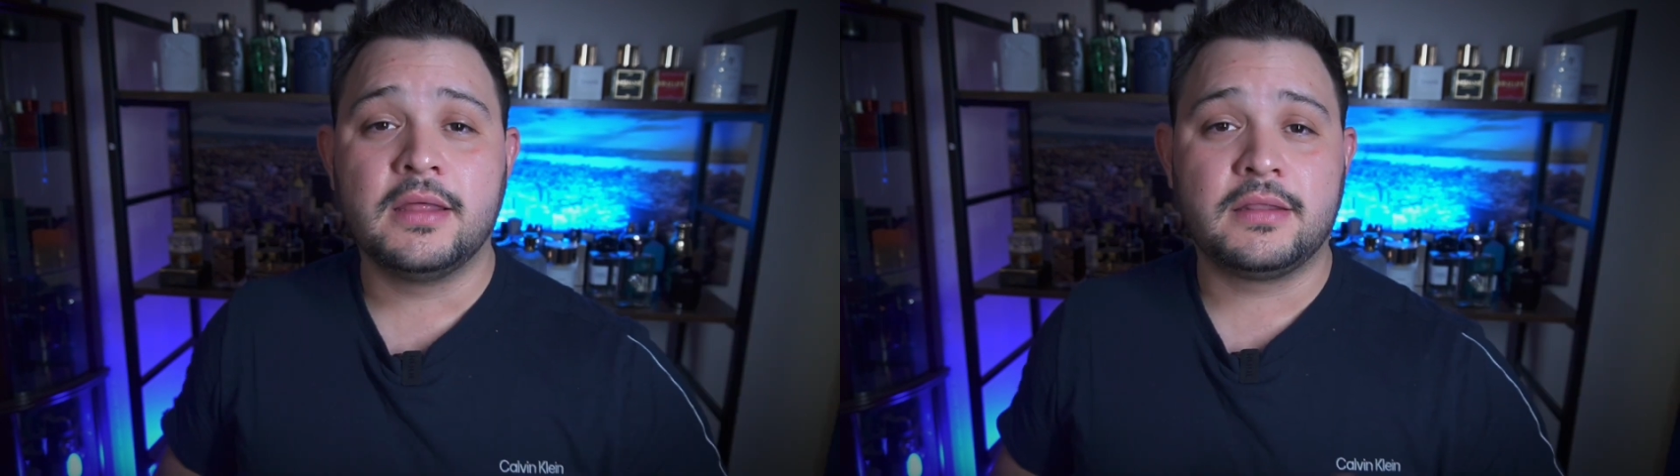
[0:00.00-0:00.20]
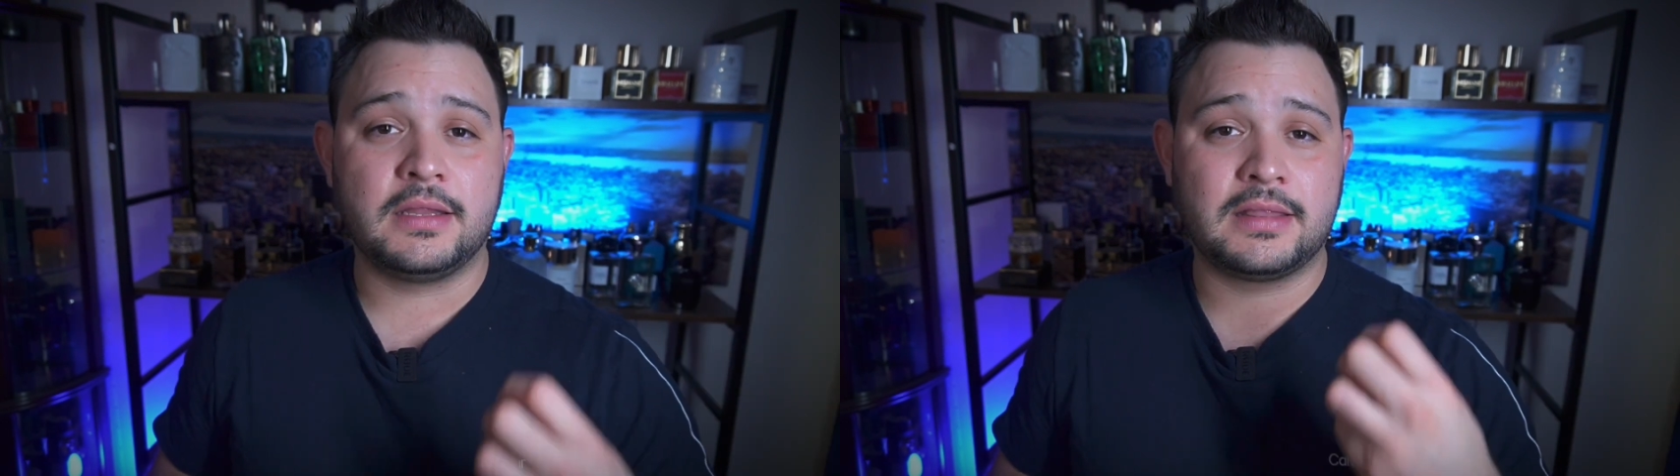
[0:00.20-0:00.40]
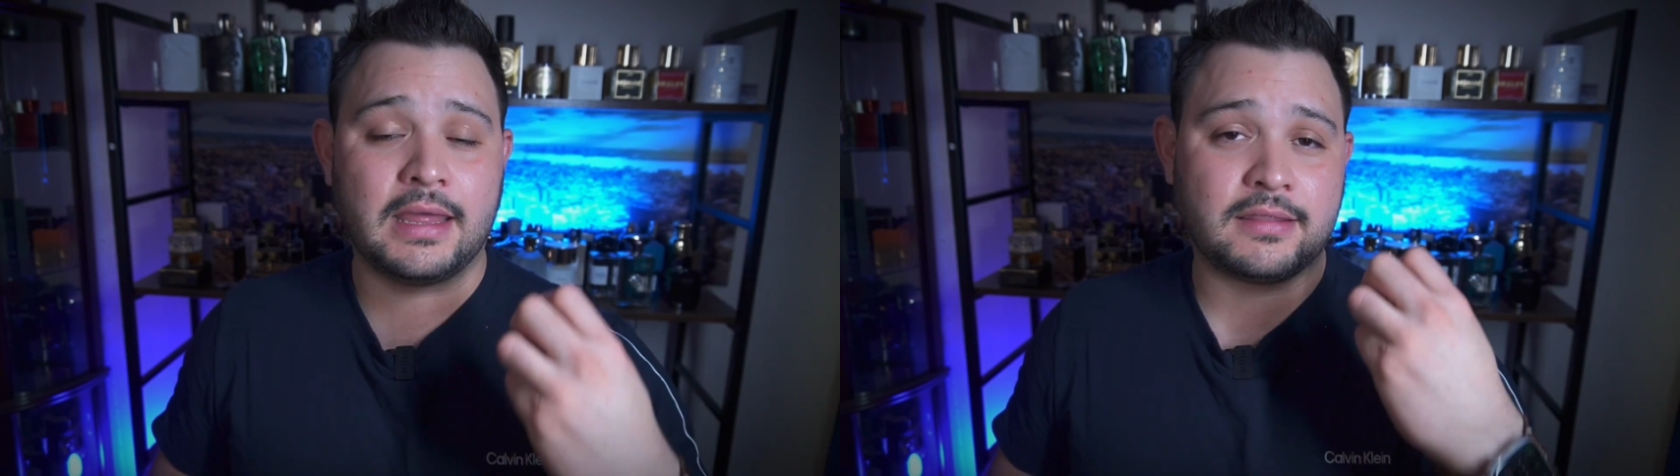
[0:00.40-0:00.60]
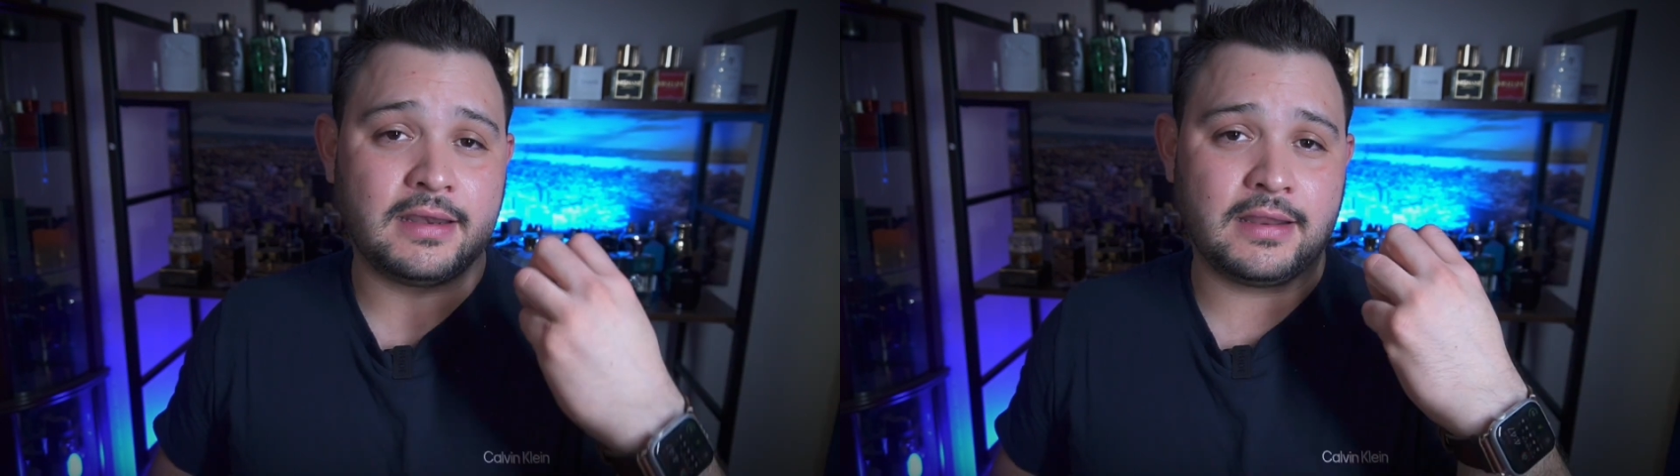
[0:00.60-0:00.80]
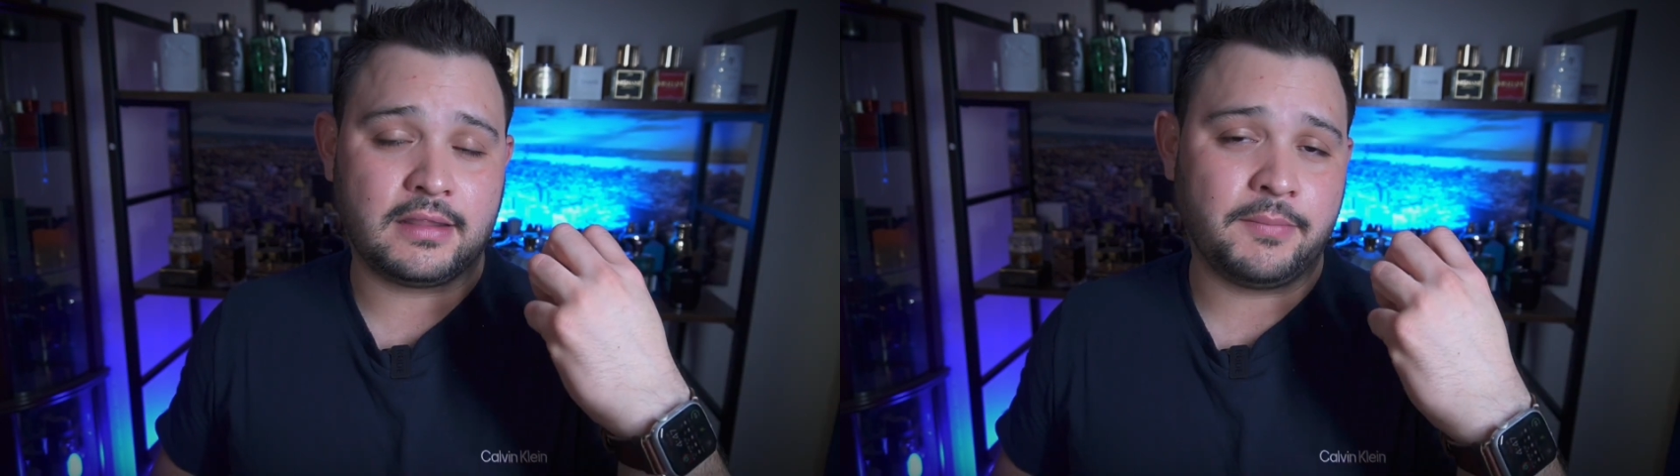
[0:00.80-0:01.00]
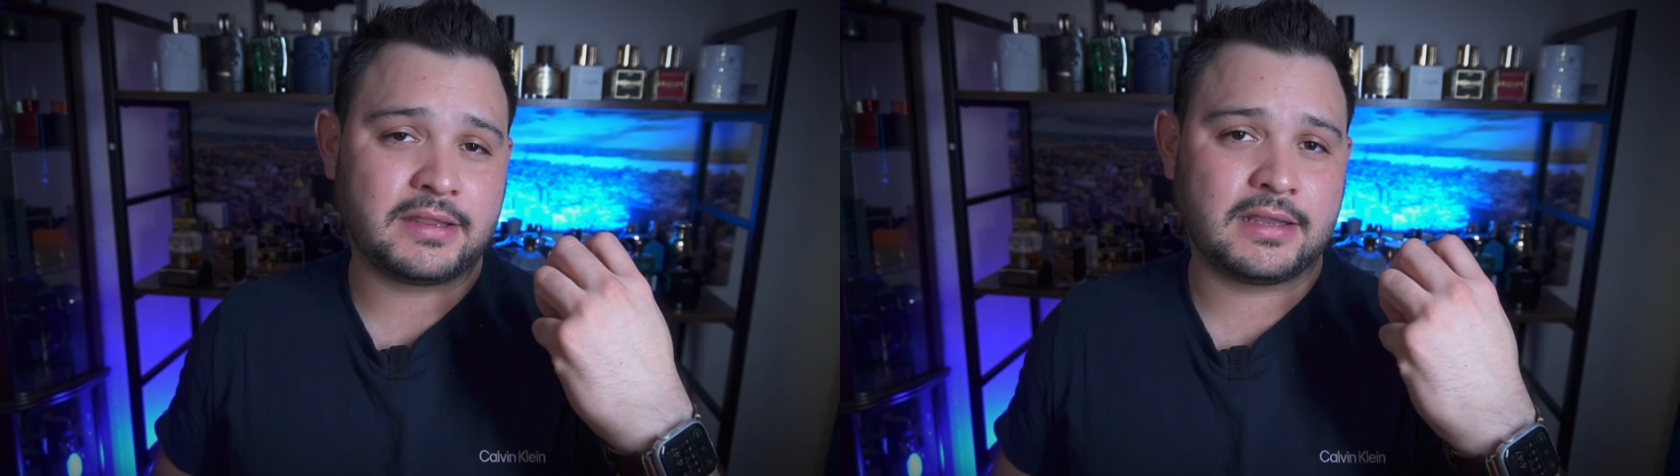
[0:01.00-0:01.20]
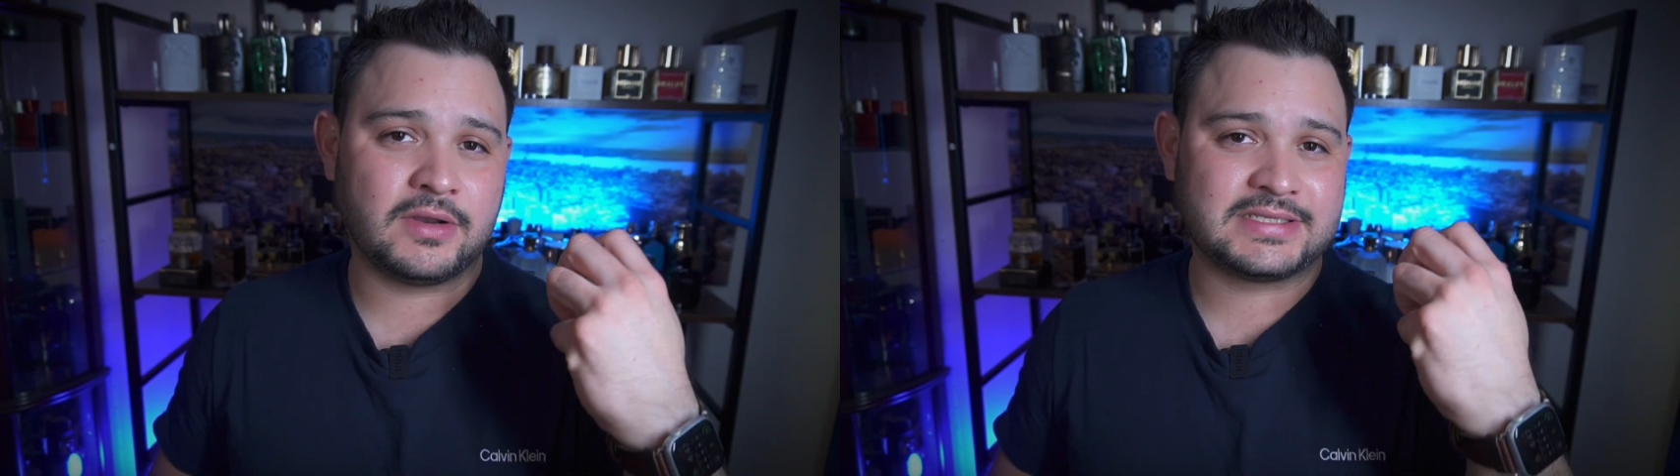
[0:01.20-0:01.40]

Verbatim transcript: Si, vas a, si vas a tener